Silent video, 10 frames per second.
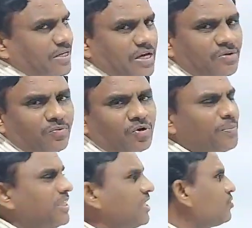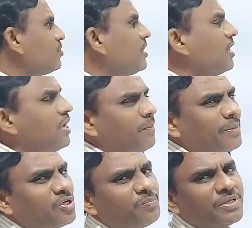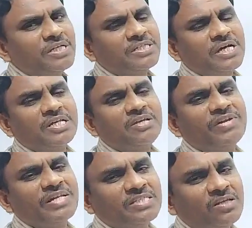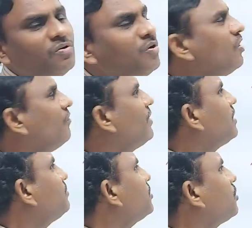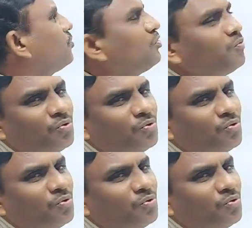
అంటారు ఒక ప్రదేశం నుంచి మరొక ప్రదేశానికి వలసలు అసలు వెళ్ళడం జరుగుతూ